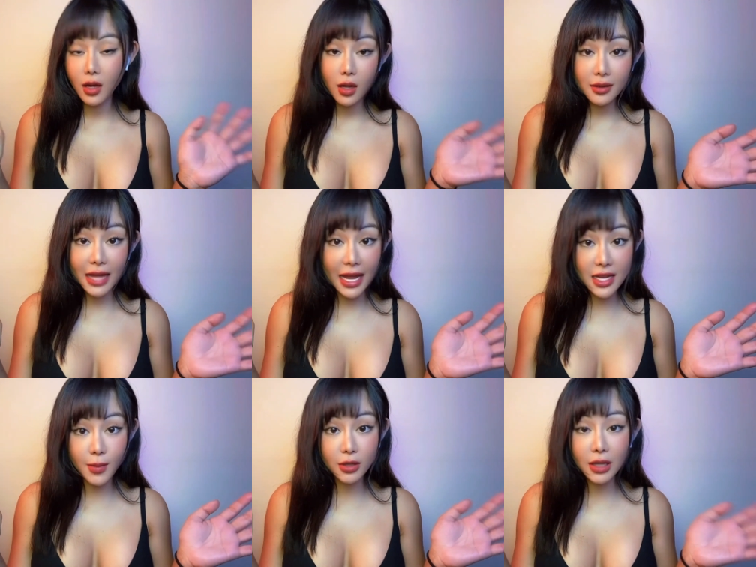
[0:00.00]
tại
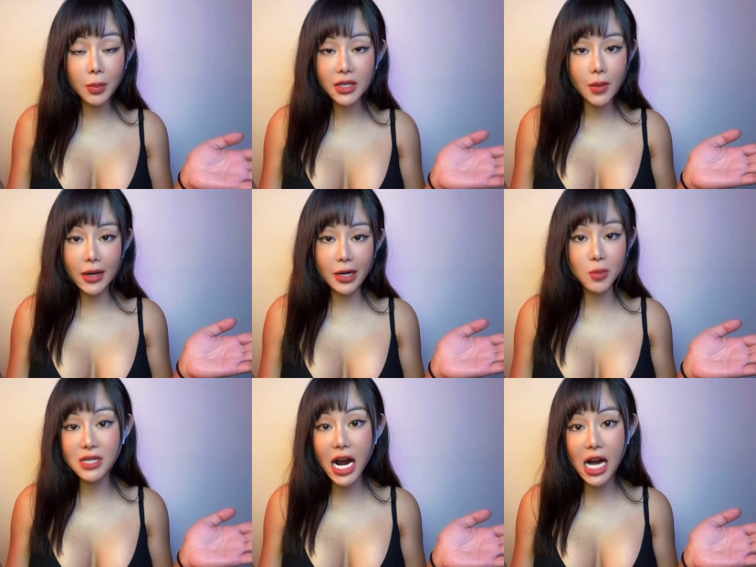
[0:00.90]
vì botox nó chỉ hoạt
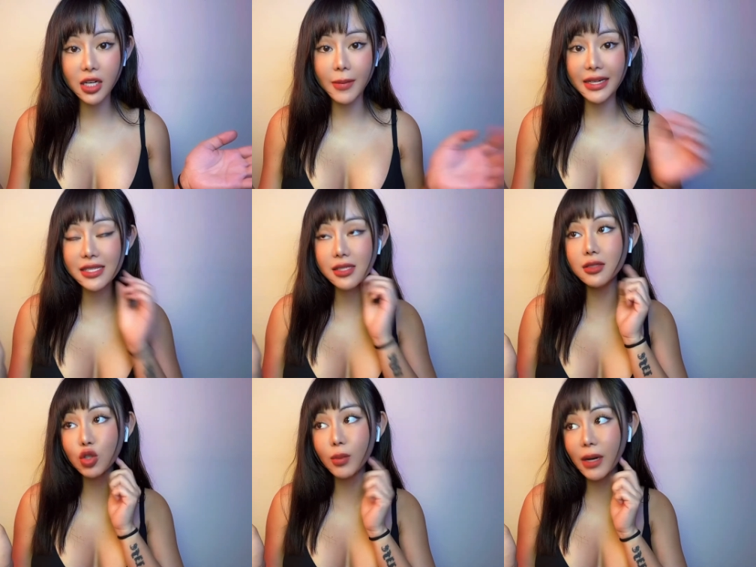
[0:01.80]
động cơ thôi mà cái
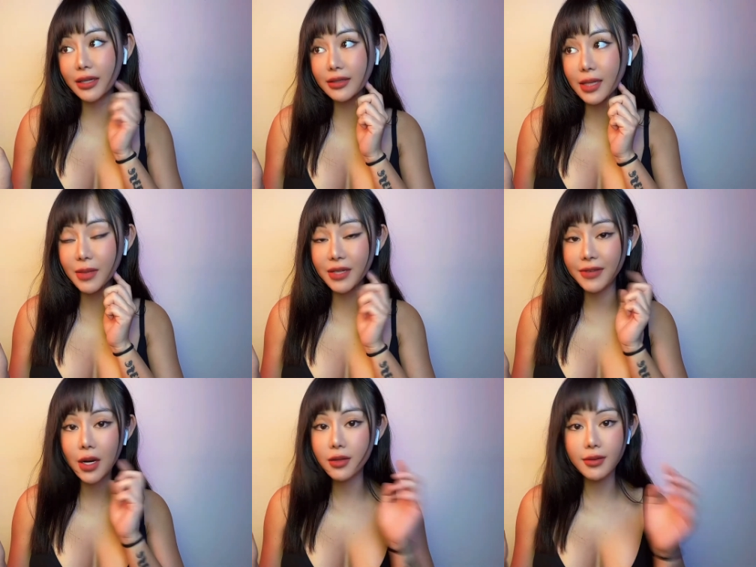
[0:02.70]
xương của mình thì mình
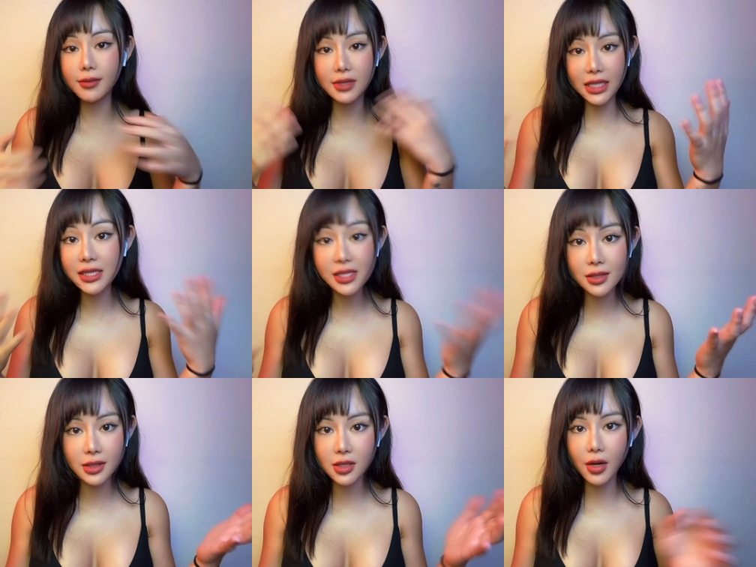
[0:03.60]
phải chỉnh
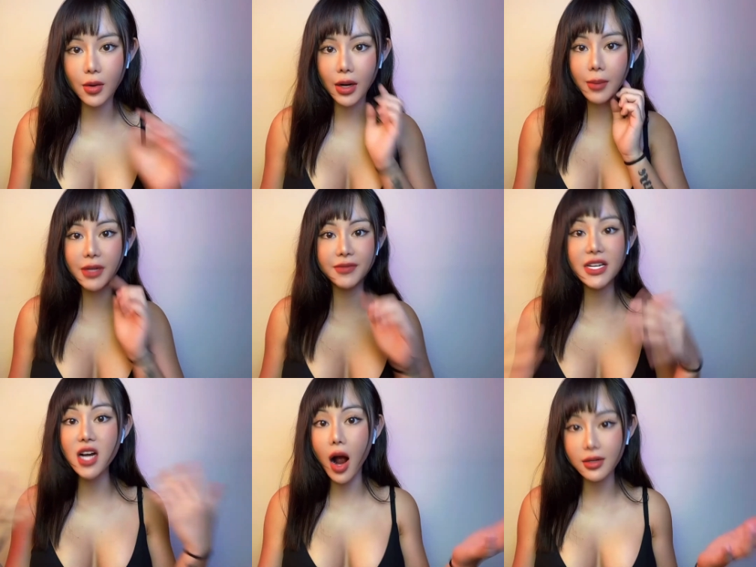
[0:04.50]
xương thôi hoặc là mình phải
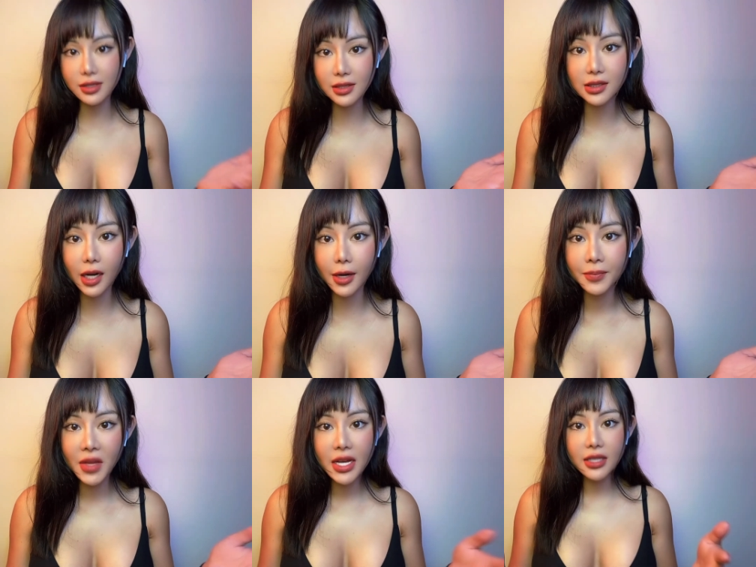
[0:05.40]
gọt xương thôi
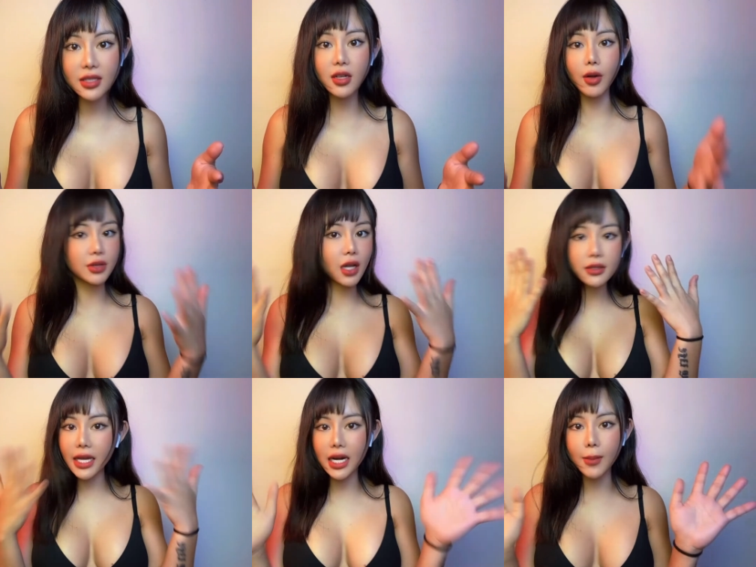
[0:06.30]
chứ còn
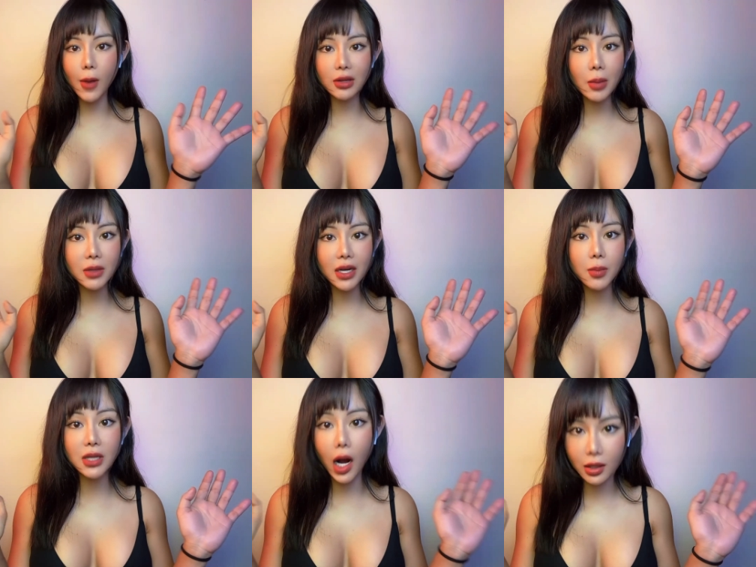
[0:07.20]
tất nhiên là botox nó
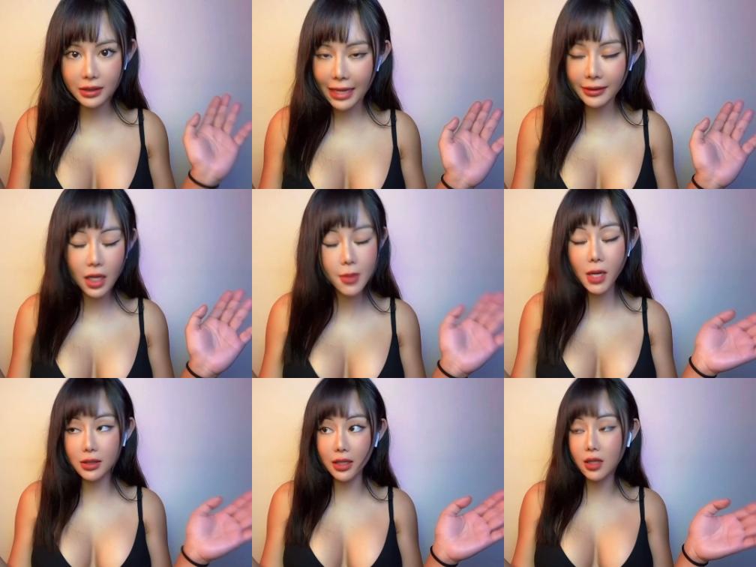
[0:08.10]
không có thần thánh tới
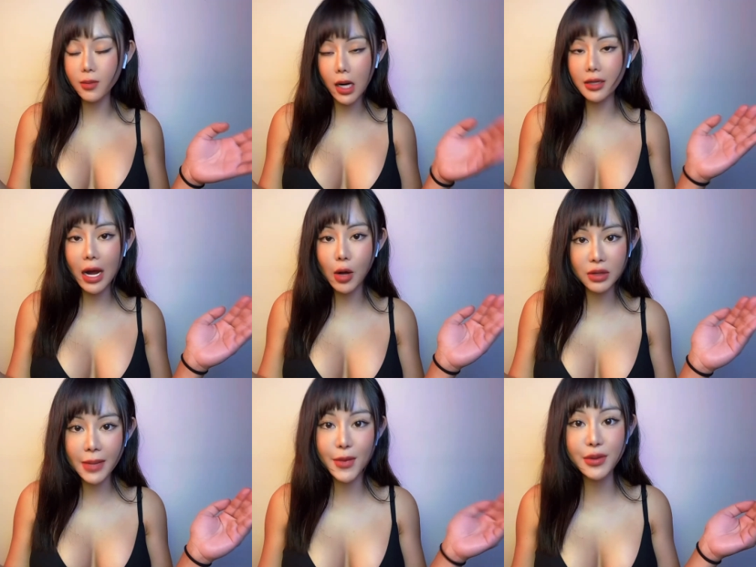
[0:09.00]
mức là cứ bự ở đâu
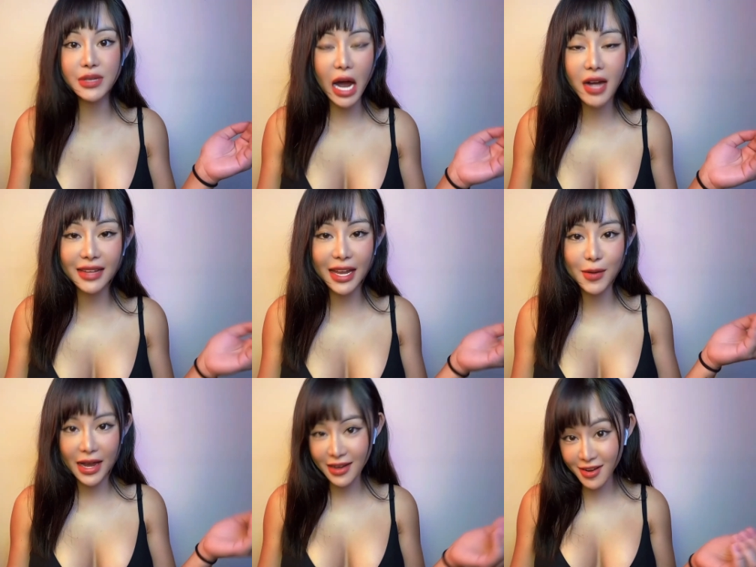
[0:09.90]
tiêm nhỏ nhỏ teo
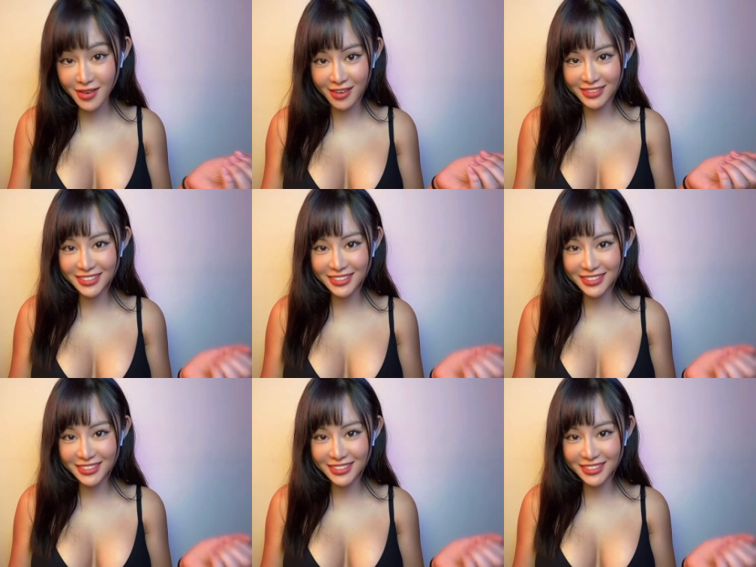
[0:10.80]
lại đó được